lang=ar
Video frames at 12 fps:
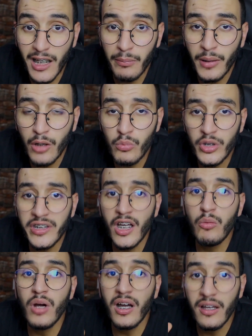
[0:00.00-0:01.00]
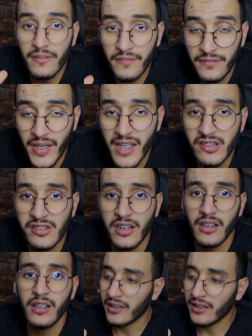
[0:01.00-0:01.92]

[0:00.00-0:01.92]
الطبخ محتوى فاشل